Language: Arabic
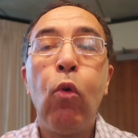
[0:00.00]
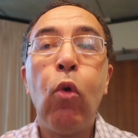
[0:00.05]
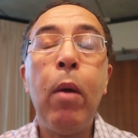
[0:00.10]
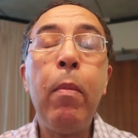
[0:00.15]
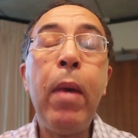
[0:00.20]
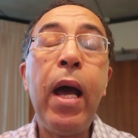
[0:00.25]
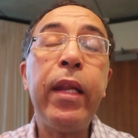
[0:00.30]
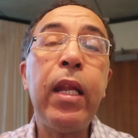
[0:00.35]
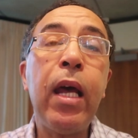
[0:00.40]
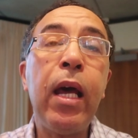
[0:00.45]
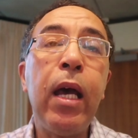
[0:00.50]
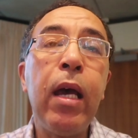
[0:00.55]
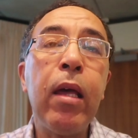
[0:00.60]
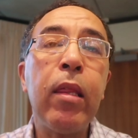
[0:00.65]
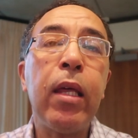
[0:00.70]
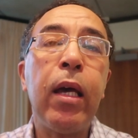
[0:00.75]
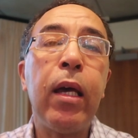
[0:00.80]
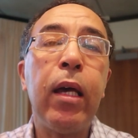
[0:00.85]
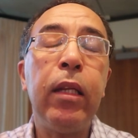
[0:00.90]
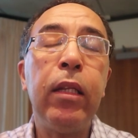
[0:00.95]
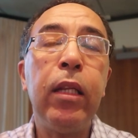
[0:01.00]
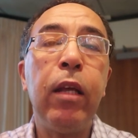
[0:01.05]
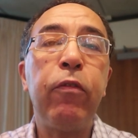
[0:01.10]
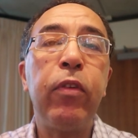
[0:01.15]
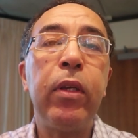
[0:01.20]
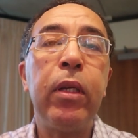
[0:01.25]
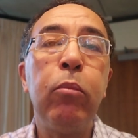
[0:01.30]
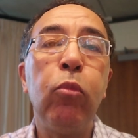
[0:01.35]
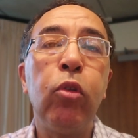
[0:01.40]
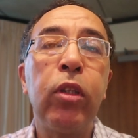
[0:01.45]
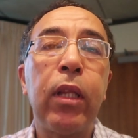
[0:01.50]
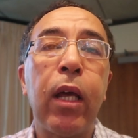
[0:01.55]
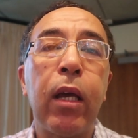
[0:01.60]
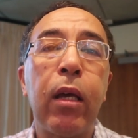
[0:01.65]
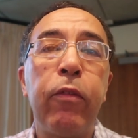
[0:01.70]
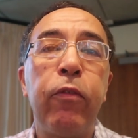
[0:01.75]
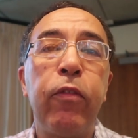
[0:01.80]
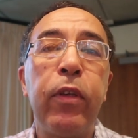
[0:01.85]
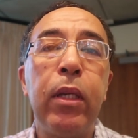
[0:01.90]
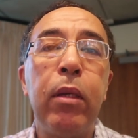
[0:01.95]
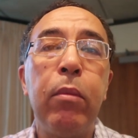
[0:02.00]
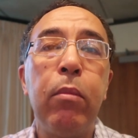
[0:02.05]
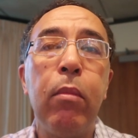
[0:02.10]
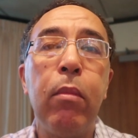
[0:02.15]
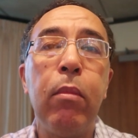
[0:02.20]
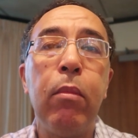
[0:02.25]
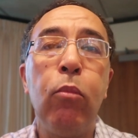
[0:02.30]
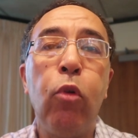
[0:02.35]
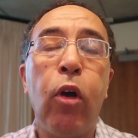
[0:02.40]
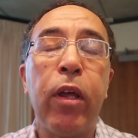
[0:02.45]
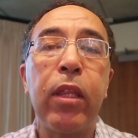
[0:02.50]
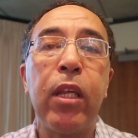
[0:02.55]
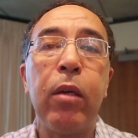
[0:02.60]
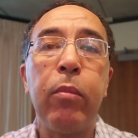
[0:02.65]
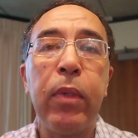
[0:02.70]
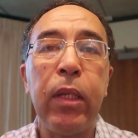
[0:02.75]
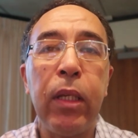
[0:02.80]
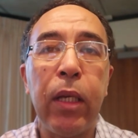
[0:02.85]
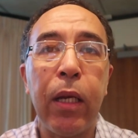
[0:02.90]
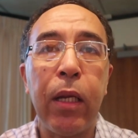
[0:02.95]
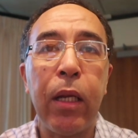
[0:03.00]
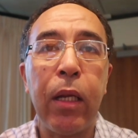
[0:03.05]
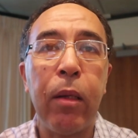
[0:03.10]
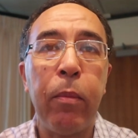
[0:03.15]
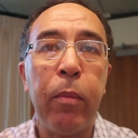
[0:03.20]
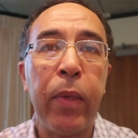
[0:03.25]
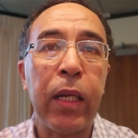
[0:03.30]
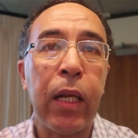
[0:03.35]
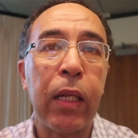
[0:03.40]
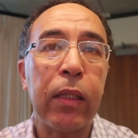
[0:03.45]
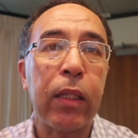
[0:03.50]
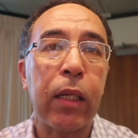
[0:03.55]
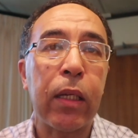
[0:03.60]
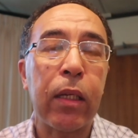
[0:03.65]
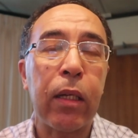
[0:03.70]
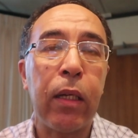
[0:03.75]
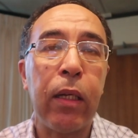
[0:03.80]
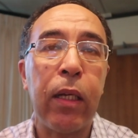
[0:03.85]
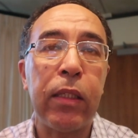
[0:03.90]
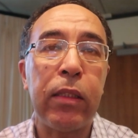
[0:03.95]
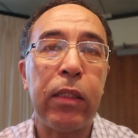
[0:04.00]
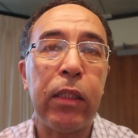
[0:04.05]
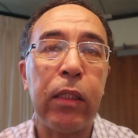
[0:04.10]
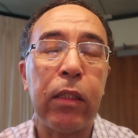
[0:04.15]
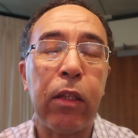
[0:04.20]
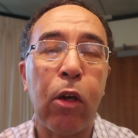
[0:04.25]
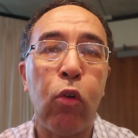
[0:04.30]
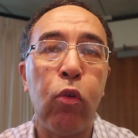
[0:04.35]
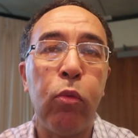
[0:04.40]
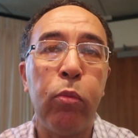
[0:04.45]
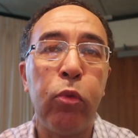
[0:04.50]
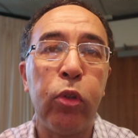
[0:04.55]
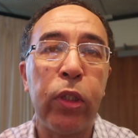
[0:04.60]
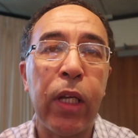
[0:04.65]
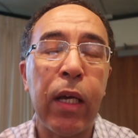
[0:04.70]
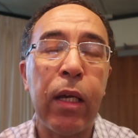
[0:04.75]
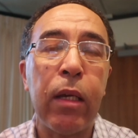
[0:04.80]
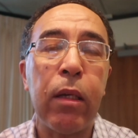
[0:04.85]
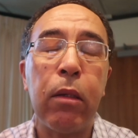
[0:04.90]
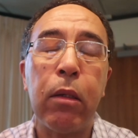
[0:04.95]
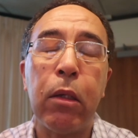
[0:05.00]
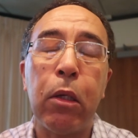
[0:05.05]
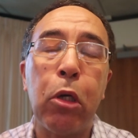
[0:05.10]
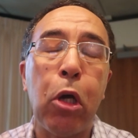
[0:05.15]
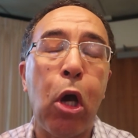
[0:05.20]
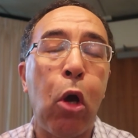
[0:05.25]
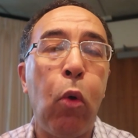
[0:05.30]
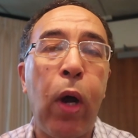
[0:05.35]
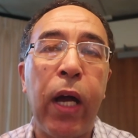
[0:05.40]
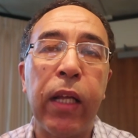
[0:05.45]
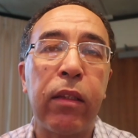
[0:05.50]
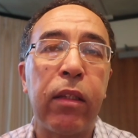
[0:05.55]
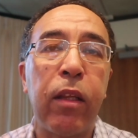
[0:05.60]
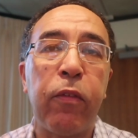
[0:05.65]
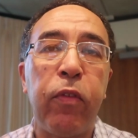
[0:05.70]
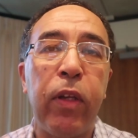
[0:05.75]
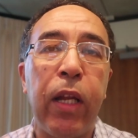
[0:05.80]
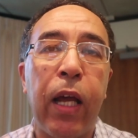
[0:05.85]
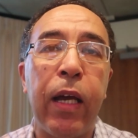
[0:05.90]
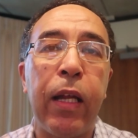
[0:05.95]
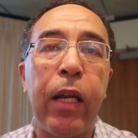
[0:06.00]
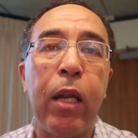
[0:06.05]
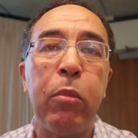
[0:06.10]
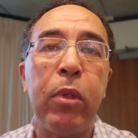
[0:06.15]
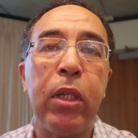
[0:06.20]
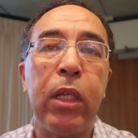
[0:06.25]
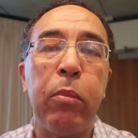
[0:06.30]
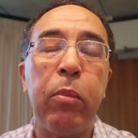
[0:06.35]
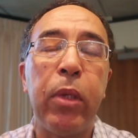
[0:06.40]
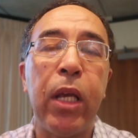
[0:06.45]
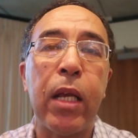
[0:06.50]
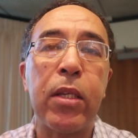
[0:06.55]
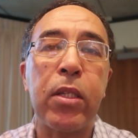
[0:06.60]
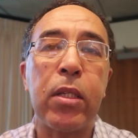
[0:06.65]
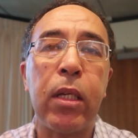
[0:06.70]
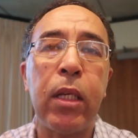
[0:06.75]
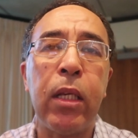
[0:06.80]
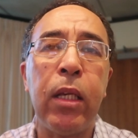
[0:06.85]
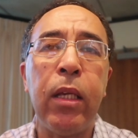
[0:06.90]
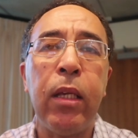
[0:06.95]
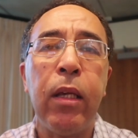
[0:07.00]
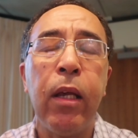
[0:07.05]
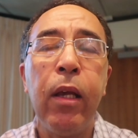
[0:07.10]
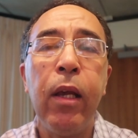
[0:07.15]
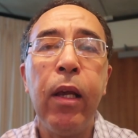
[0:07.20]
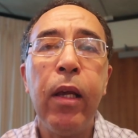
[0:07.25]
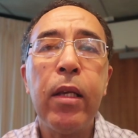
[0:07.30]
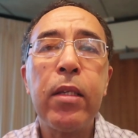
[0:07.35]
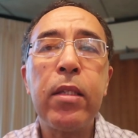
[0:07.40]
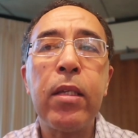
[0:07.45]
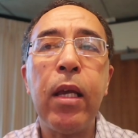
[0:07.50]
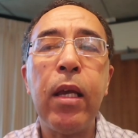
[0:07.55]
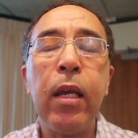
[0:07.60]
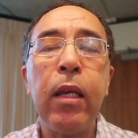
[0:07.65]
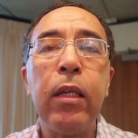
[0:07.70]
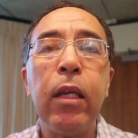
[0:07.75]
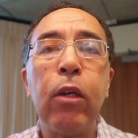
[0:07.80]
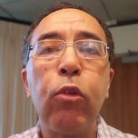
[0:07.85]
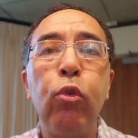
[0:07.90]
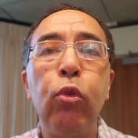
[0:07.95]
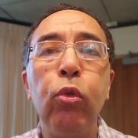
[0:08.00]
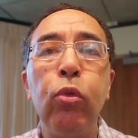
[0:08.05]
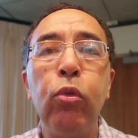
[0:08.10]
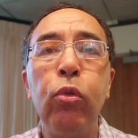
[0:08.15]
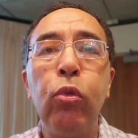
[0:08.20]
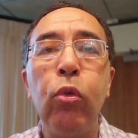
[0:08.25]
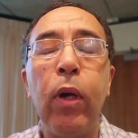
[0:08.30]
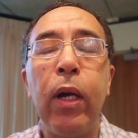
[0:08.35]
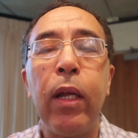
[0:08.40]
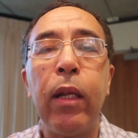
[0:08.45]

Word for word: ومعنى هذا أن في منطق في معظم المناطق التي تهمنا آه، أو حتى في العالم بأسره سيكون